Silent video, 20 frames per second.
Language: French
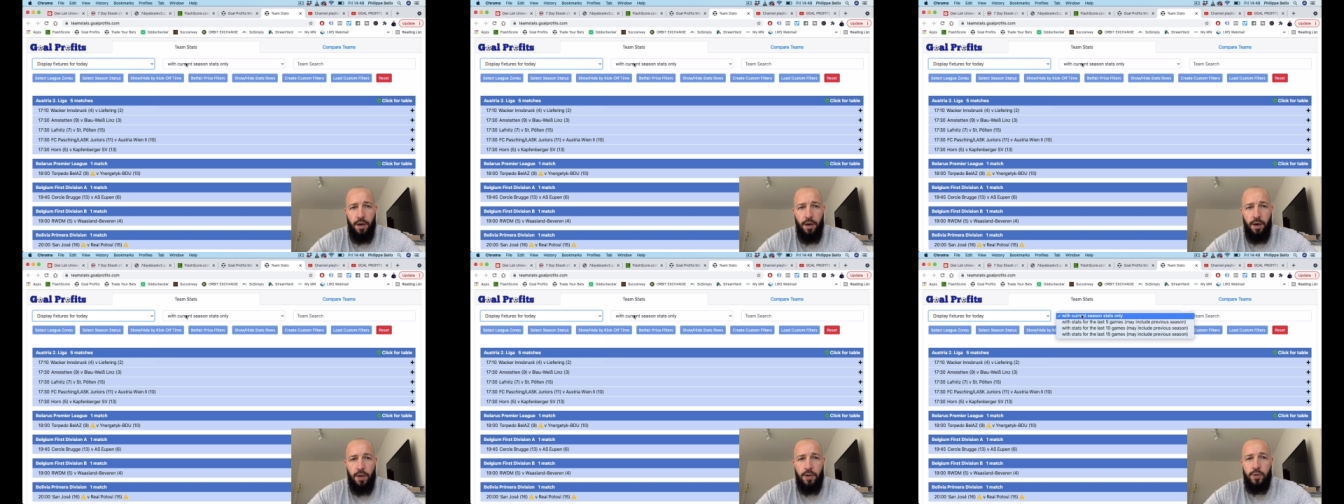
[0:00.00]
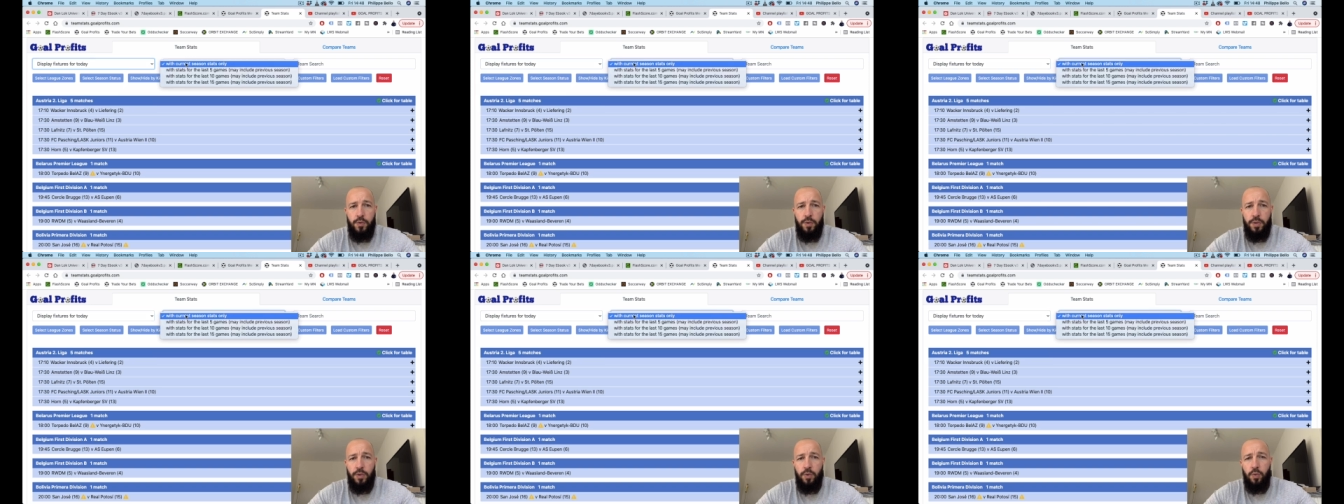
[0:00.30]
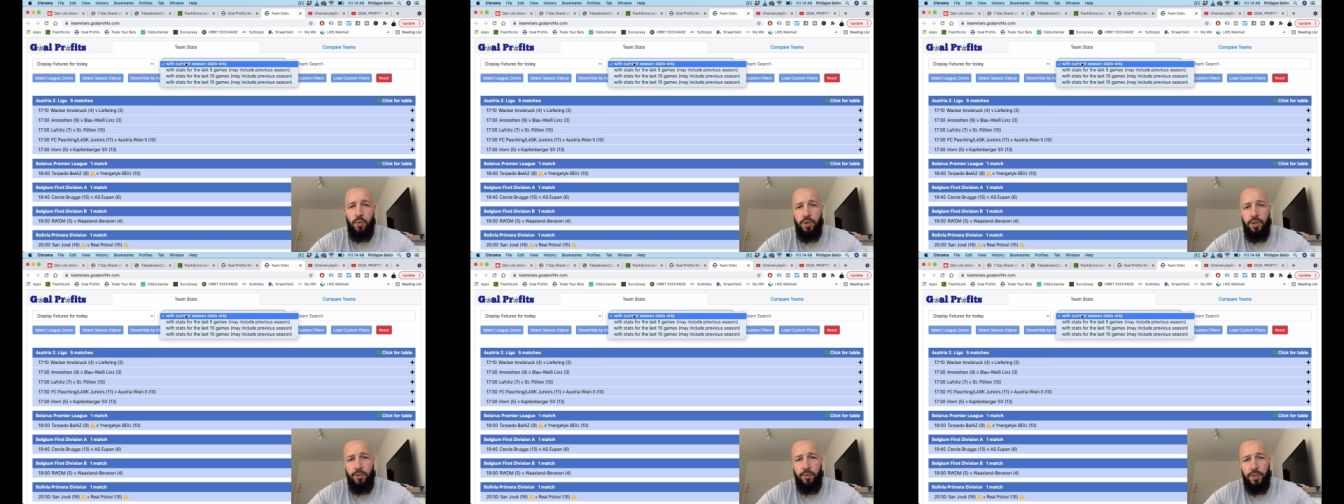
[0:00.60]
Ensuite,
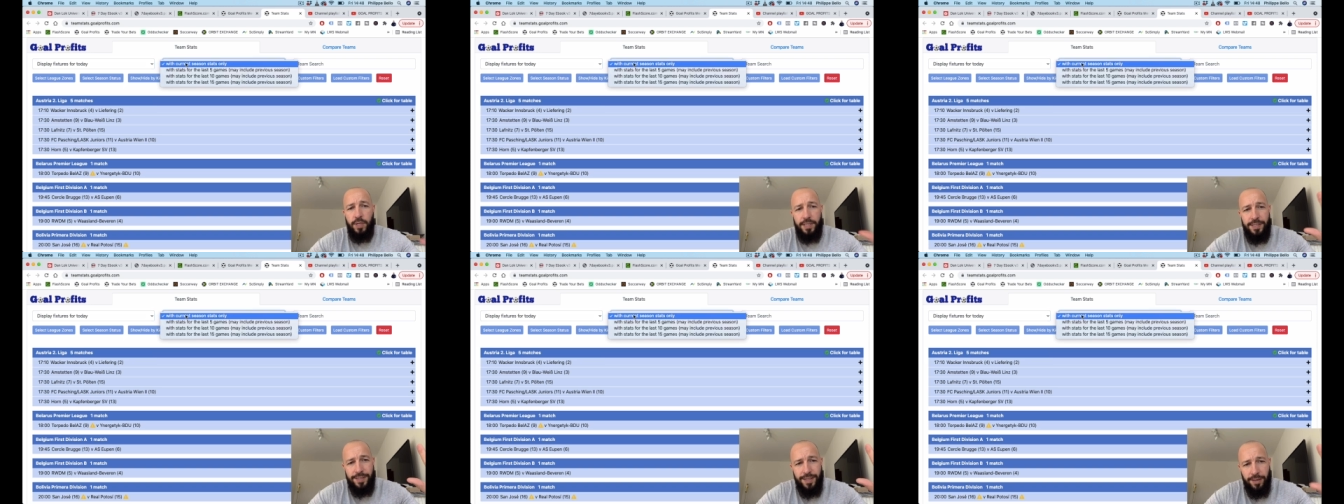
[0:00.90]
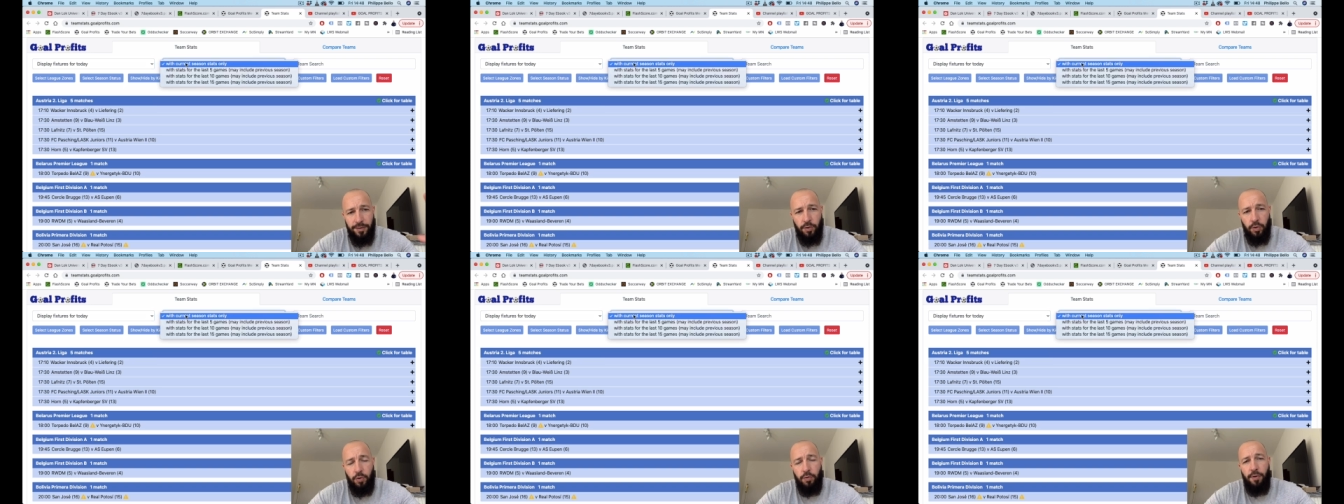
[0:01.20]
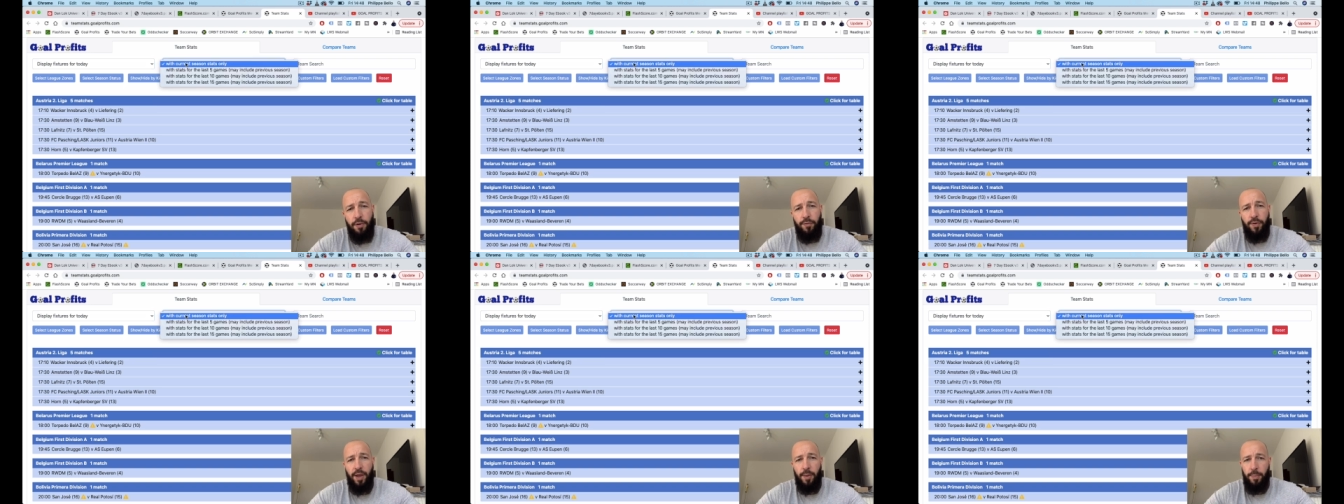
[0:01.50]
au niveau des stats que tu
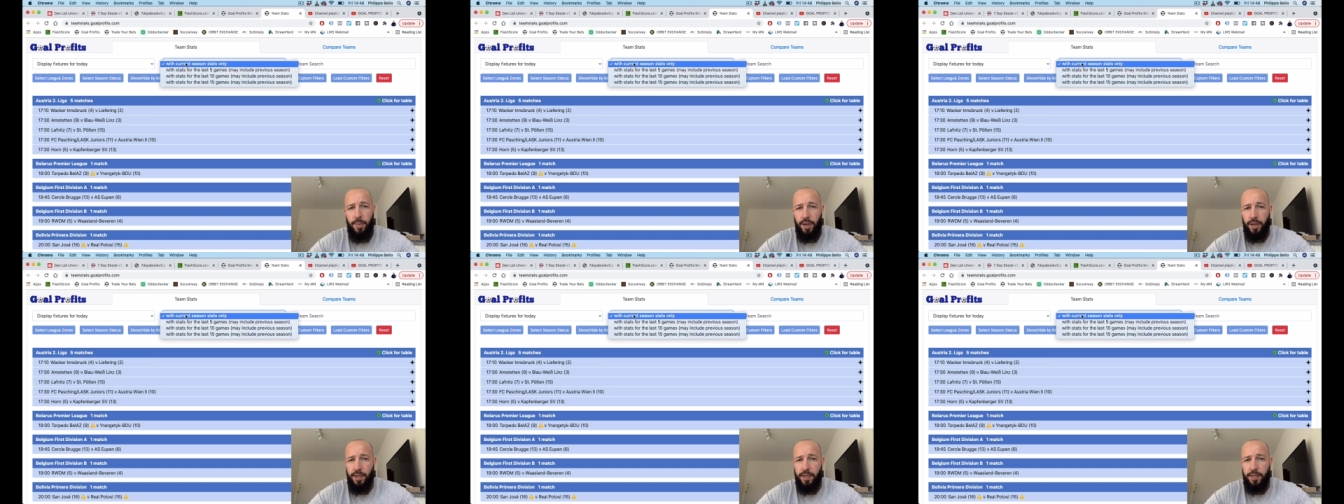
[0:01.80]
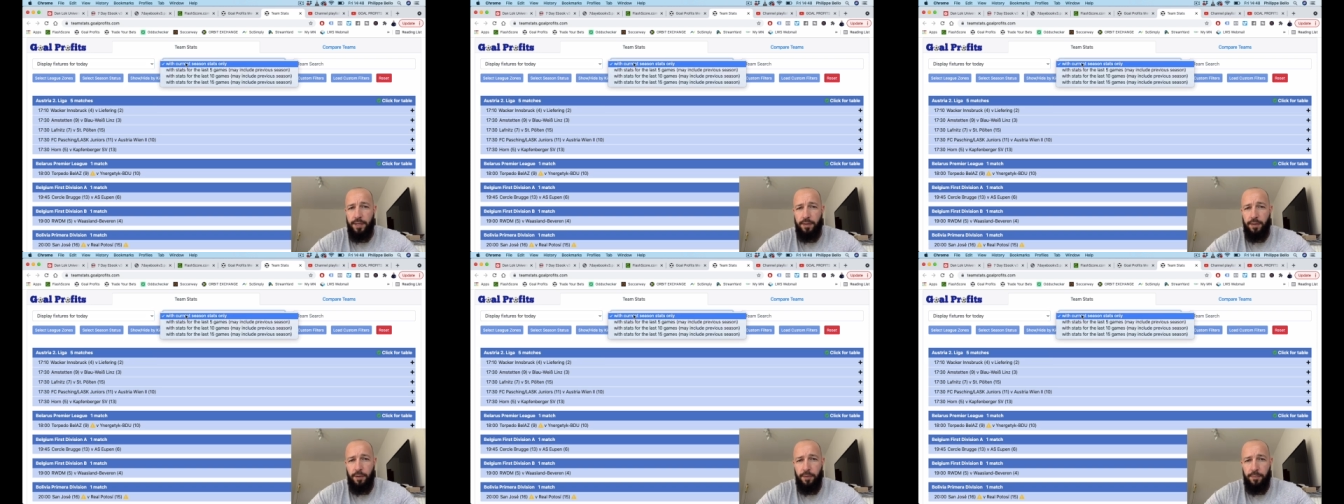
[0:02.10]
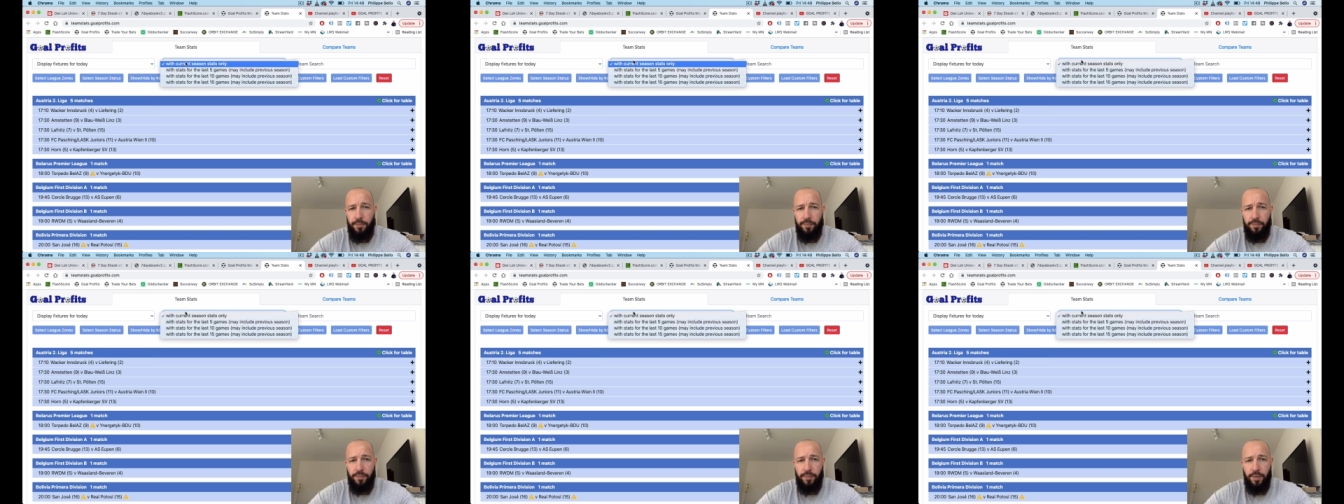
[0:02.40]
vas faire apparaître,
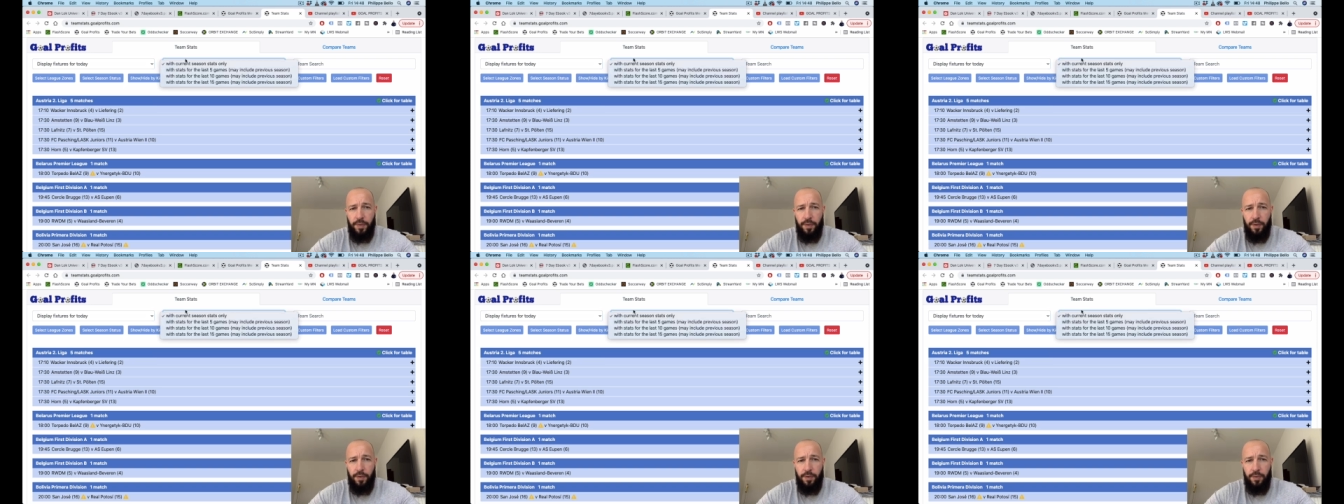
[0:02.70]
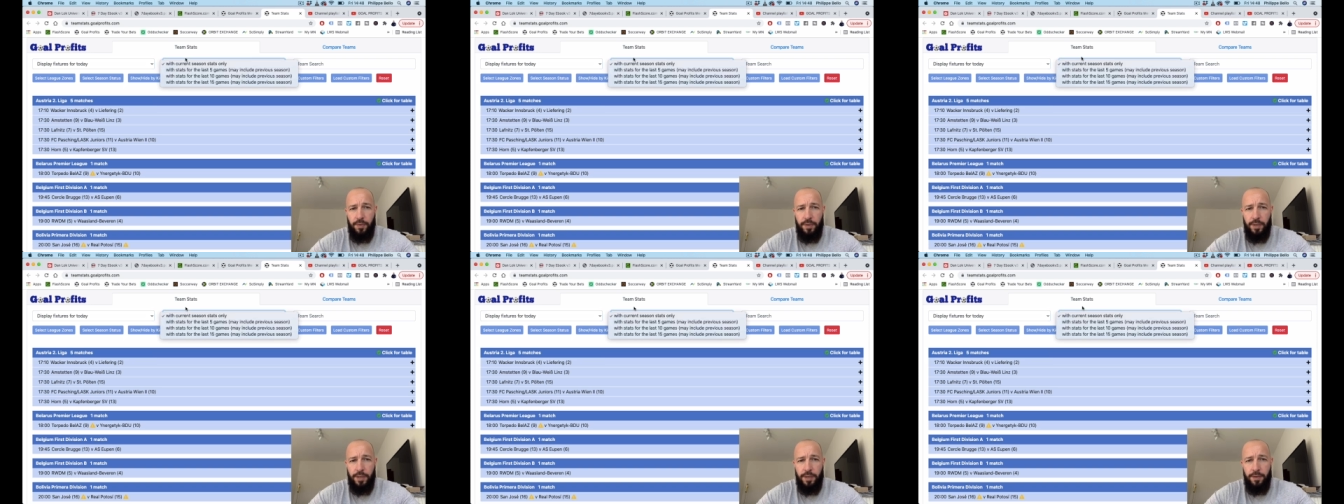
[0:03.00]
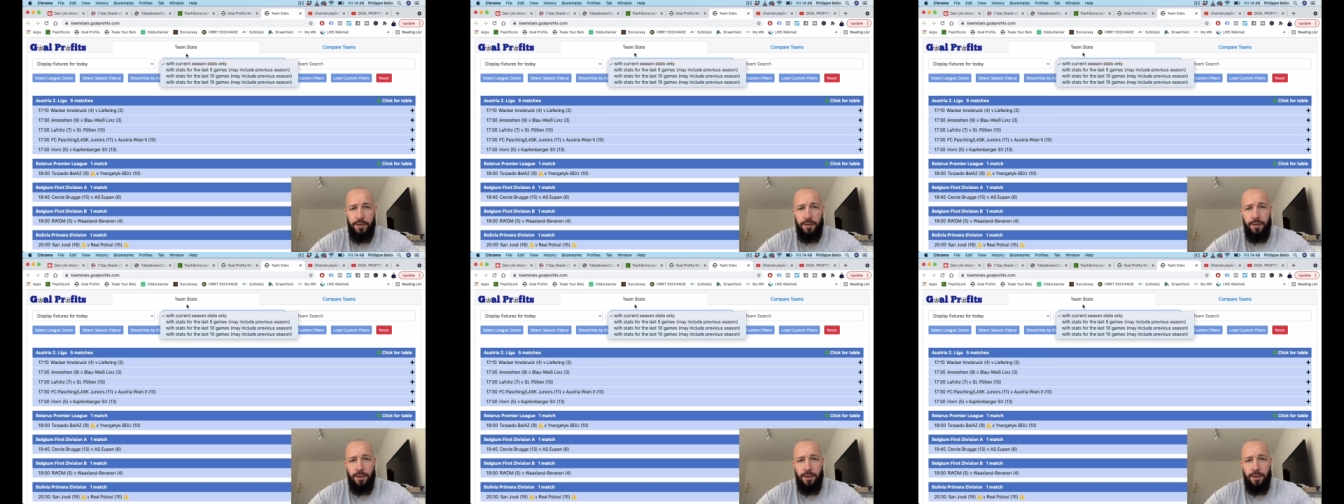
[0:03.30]
ok,